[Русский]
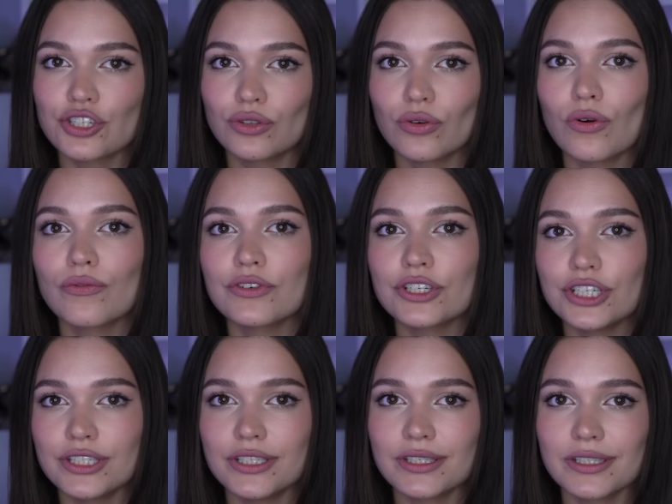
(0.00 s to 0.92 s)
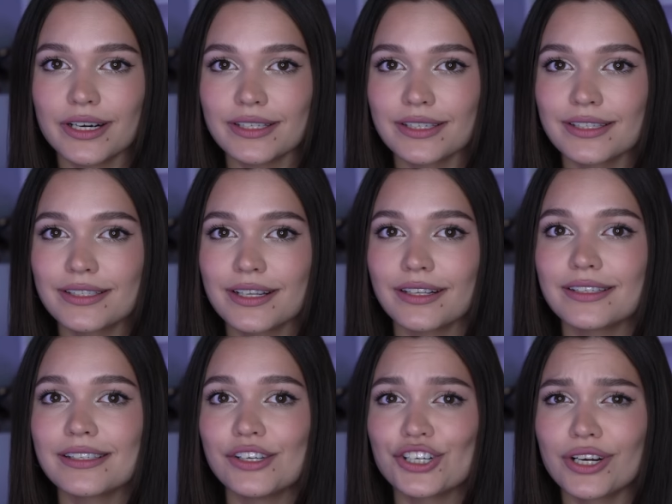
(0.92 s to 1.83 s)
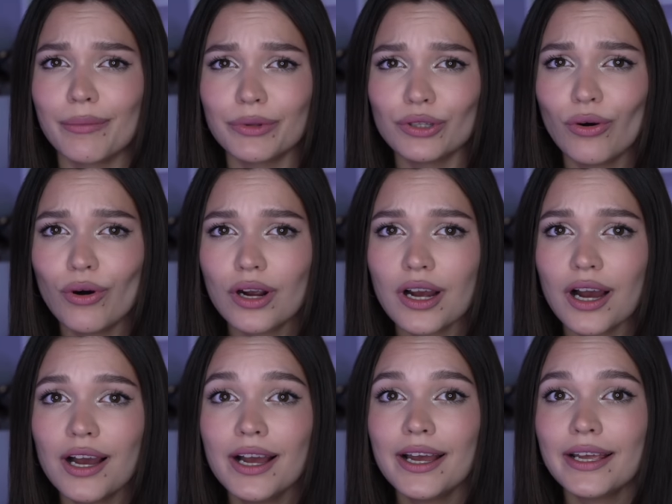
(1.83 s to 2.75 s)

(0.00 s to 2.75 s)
что в жизни стресса стало слишком много